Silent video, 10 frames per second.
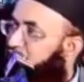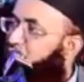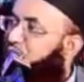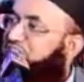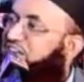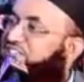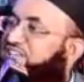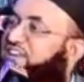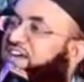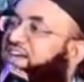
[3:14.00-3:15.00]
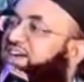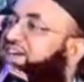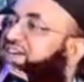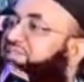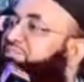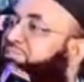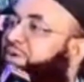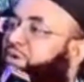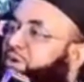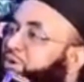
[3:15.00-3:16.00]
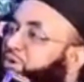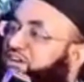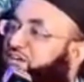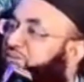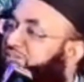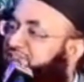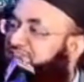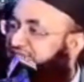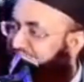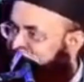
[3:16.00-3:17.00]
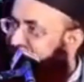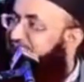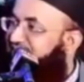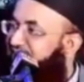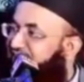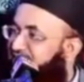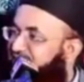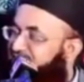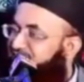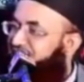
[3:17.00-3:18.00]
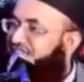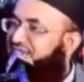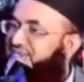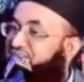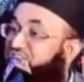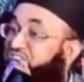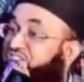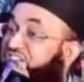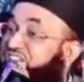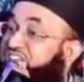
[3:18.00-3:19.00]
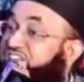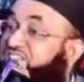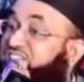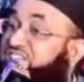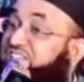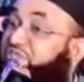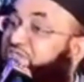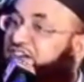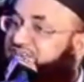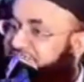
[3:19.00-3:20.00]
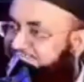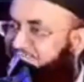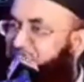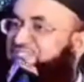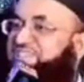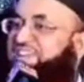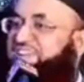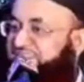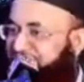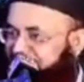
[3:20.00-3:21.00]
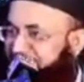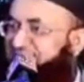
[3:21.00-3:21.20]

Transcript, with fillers: तो पता चला मरोड़ का मसला नहीं शरीयत की हिफाजत का मसला है